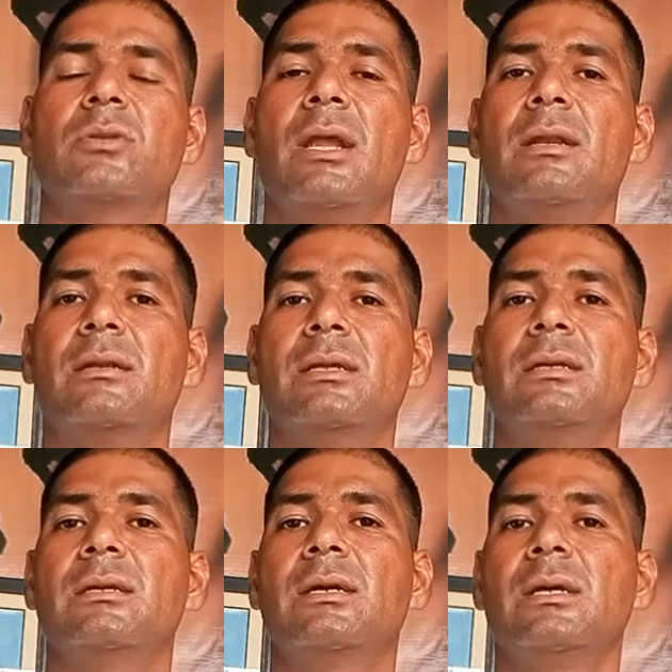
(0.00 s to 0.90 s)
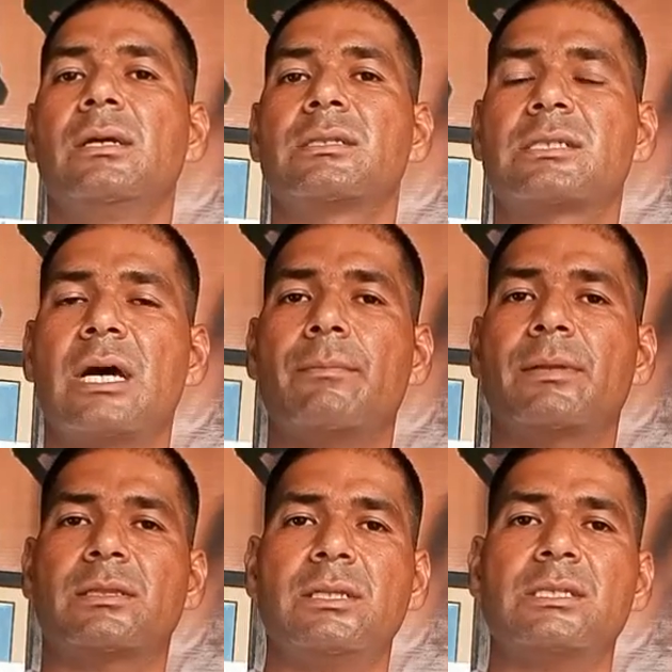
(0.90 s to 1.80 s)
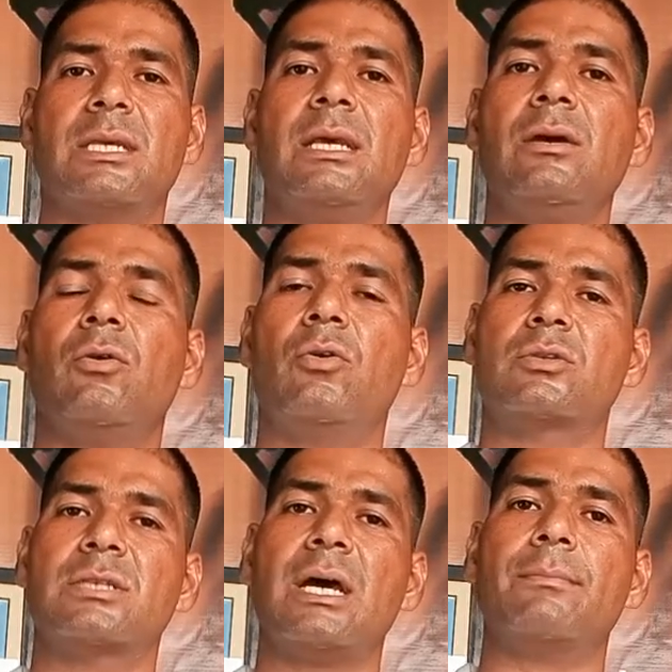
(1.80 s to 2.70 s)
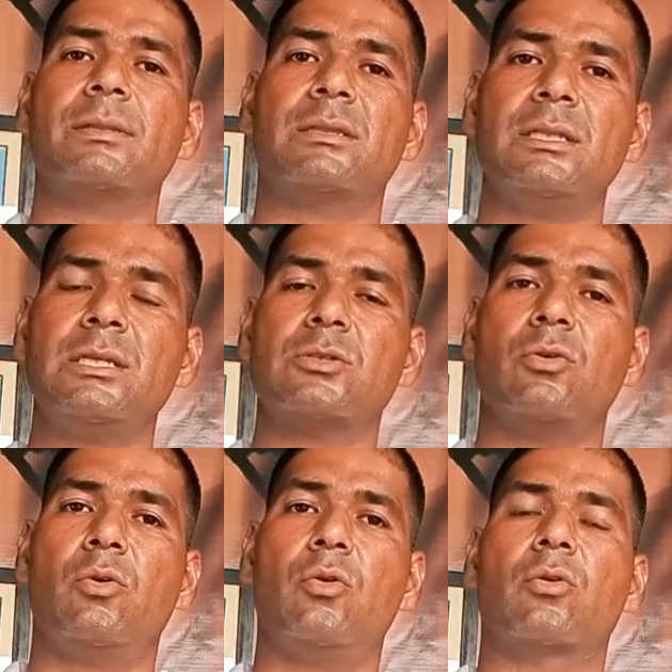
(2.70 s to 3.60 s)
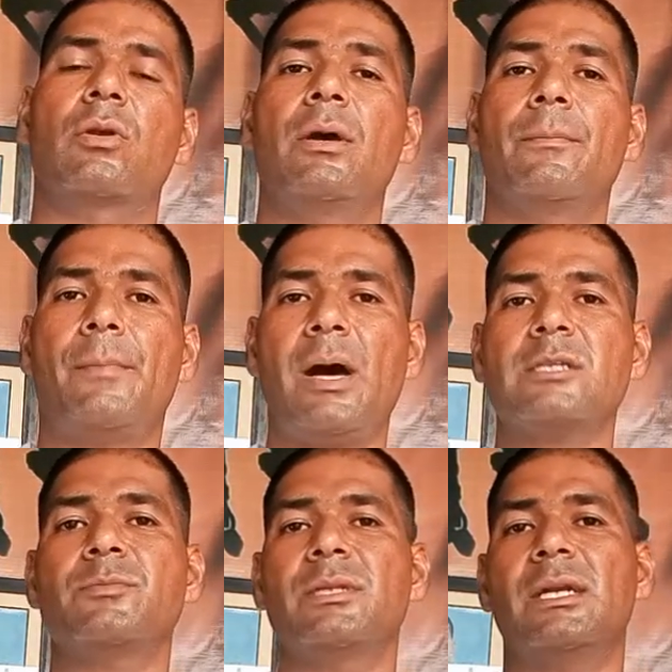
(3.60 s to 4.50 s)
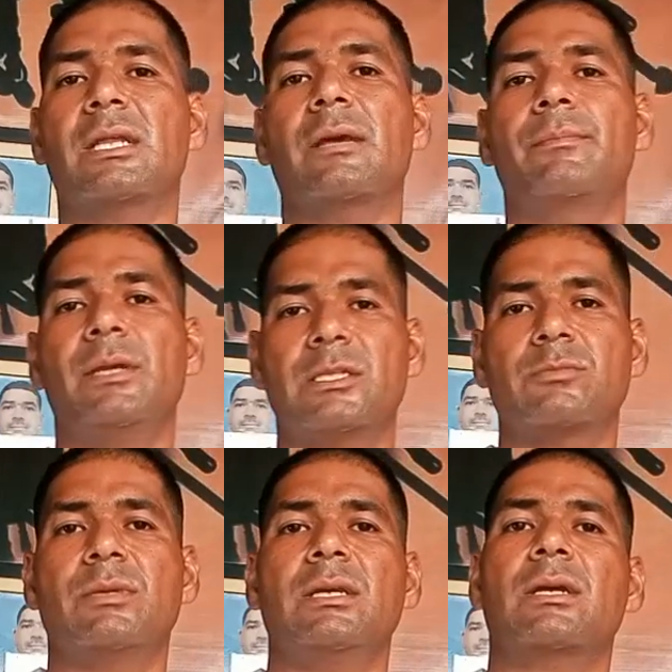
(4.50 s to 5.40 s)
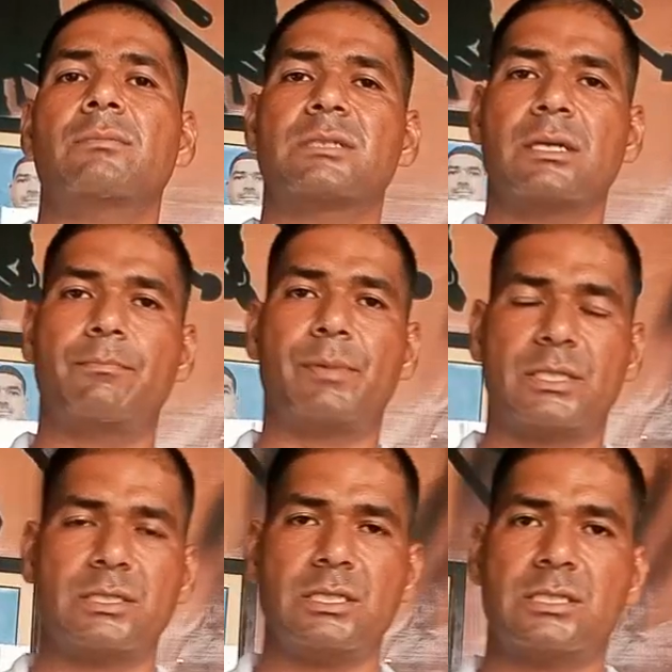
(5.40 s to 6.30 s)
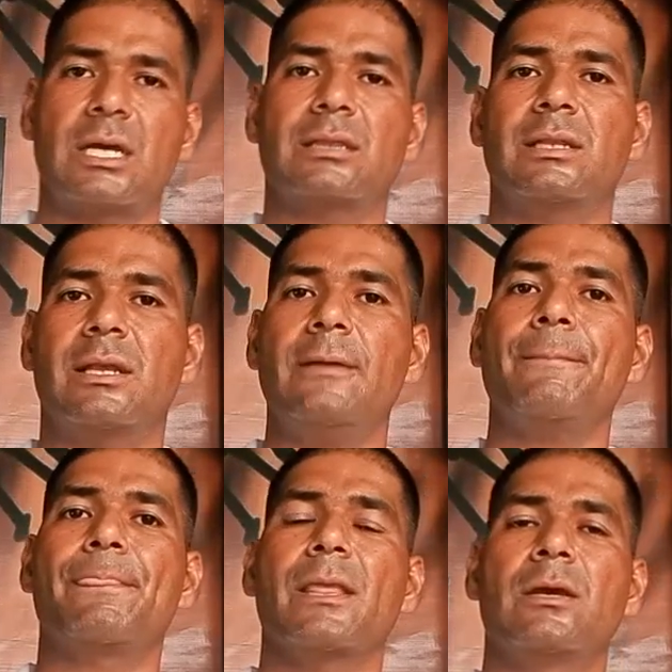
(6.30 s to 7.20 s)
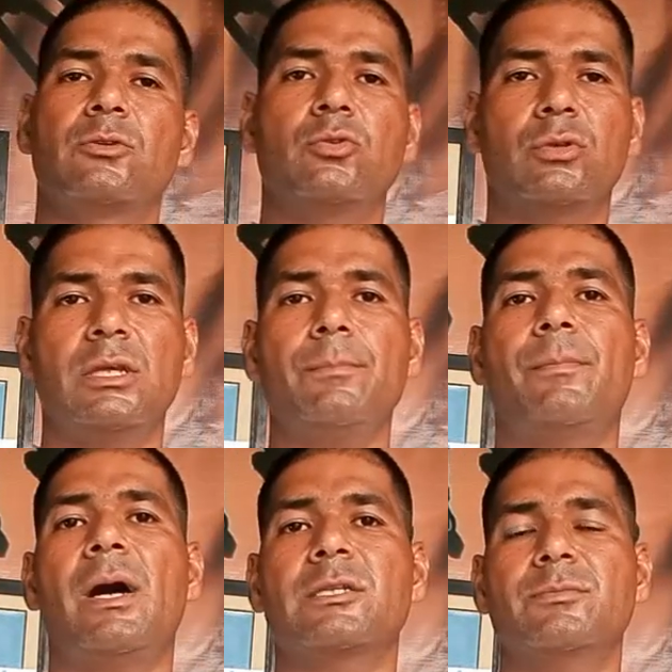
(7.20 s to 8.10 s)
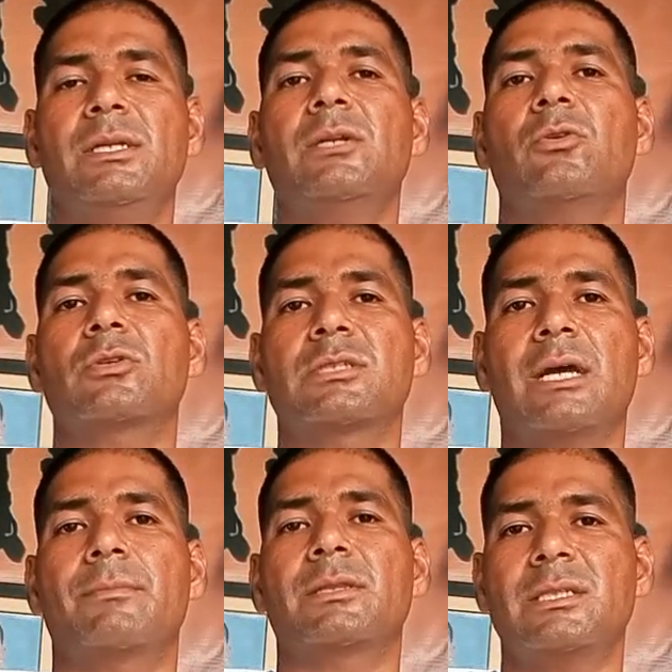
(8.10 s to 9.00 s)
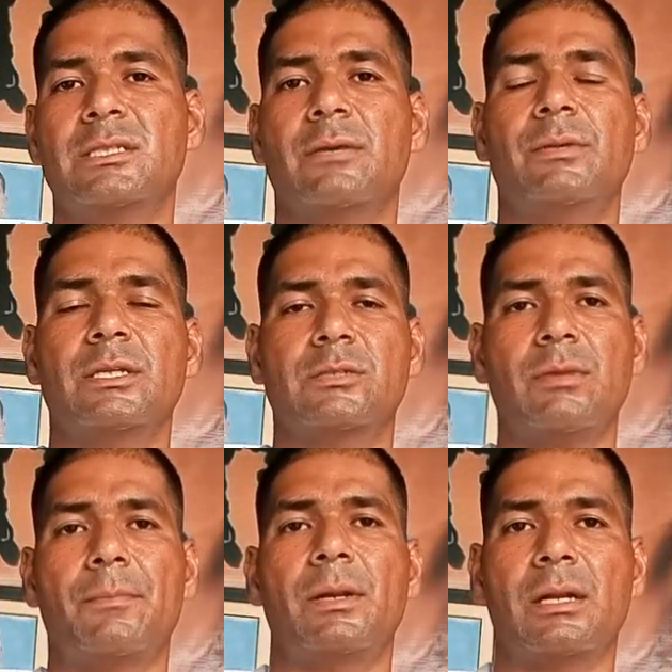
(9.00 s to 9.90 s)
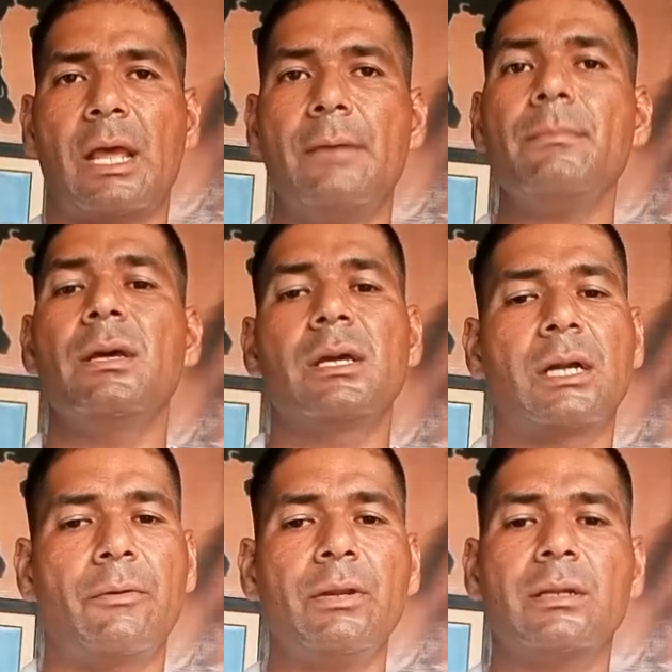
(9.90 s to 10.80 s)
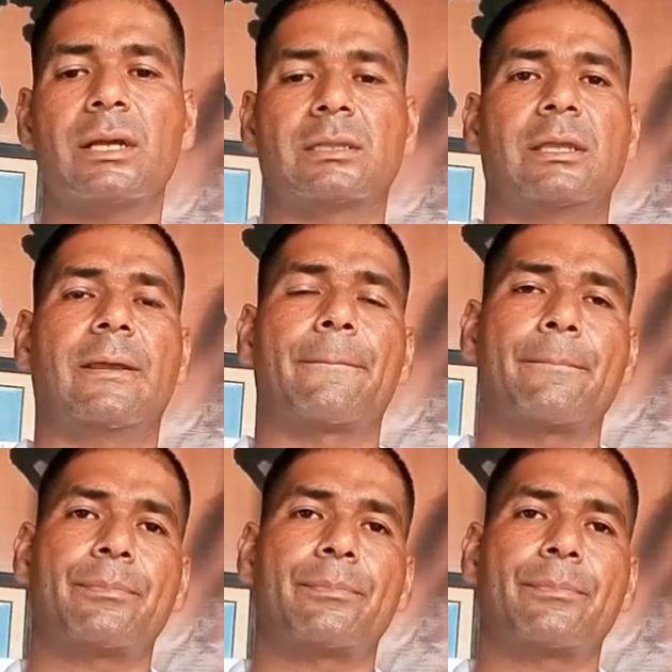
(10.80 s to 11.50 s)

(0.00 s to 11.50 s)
स्टूडेंट चार बत्तीस है और चार बत्तीस और पाँच मिनट के बीच में कम से कम पच्चीस छात्र हैं जो कि पाँच मिनट और चार बत्तीस के बीच में अपना टाइम कवर करते हैं